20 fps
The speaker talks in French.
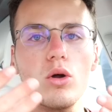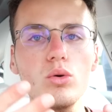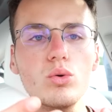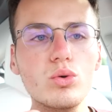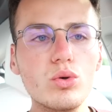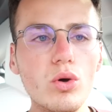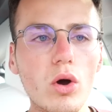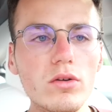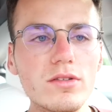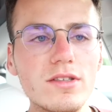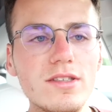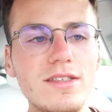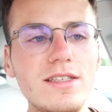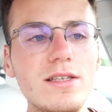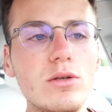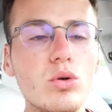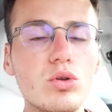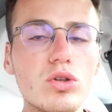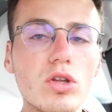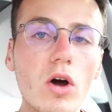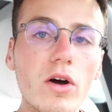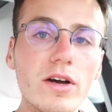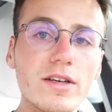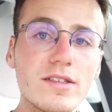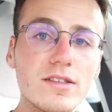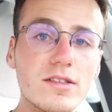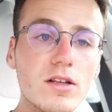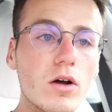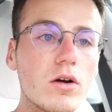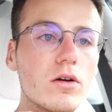En l'occurrence, ici, le temps
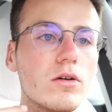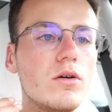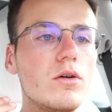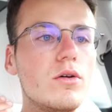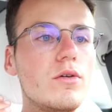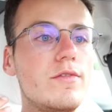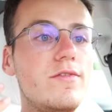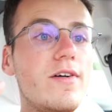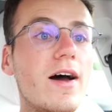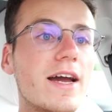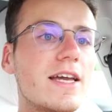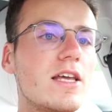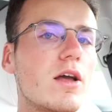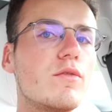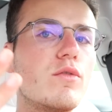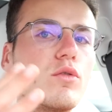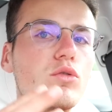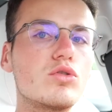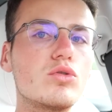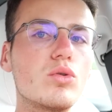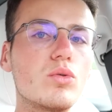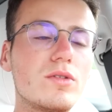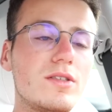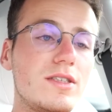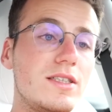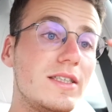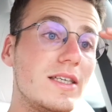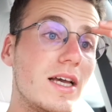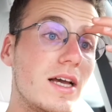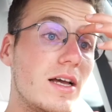restant euh, varie en fonction
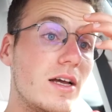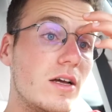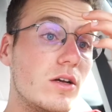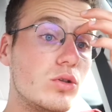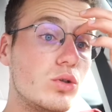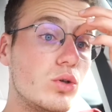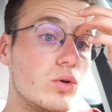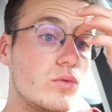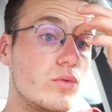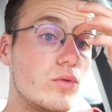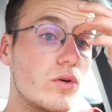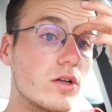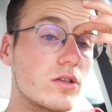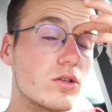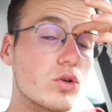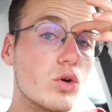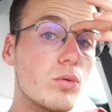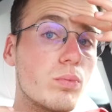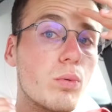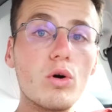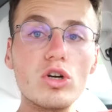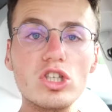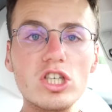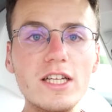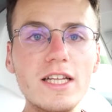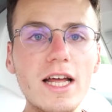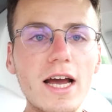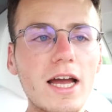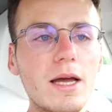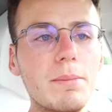aussi de votre
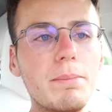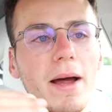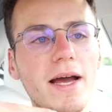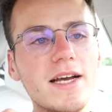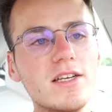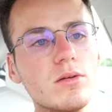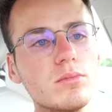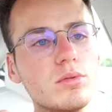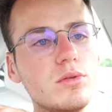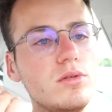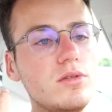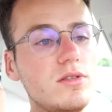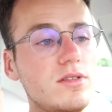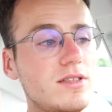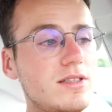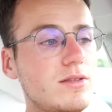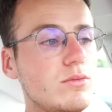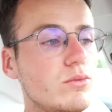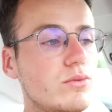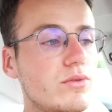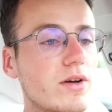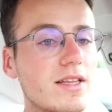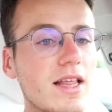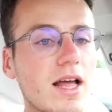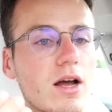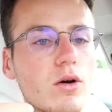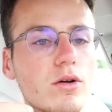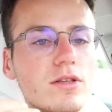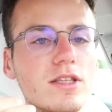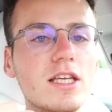prochain arrêt. Par exemple, si vous faites
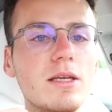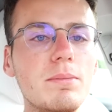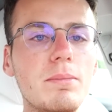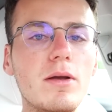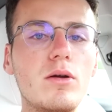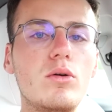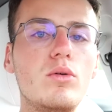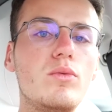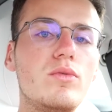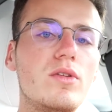un road trip et que